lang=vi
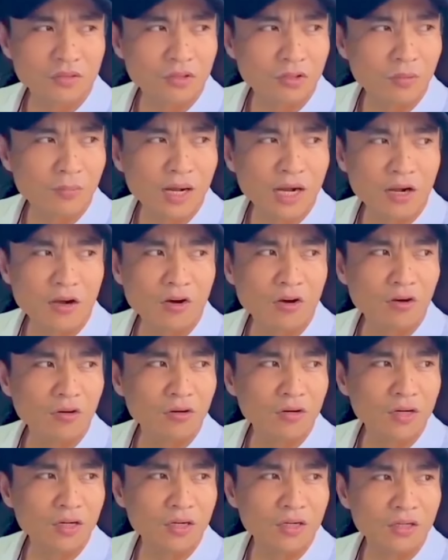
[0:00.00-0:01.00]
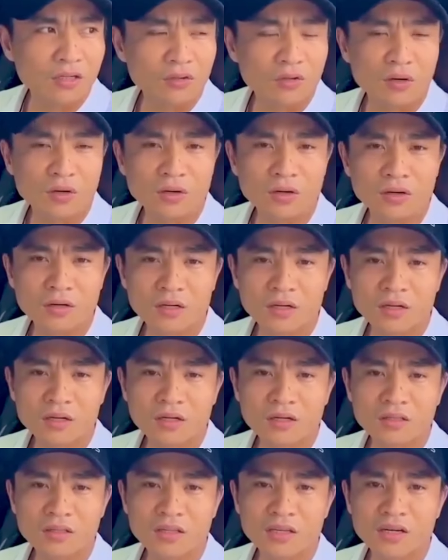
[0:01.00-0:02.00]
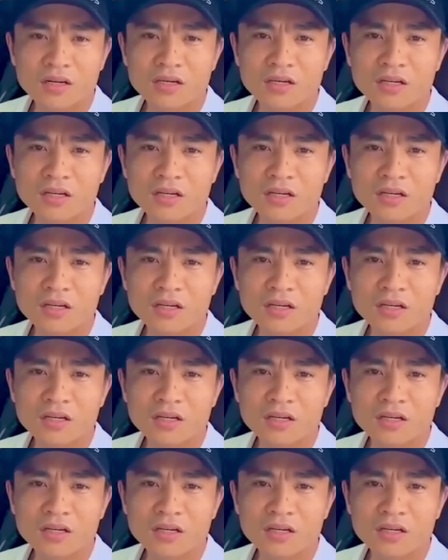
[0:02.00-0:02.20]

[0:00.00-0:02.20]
cho bà con thuận tiện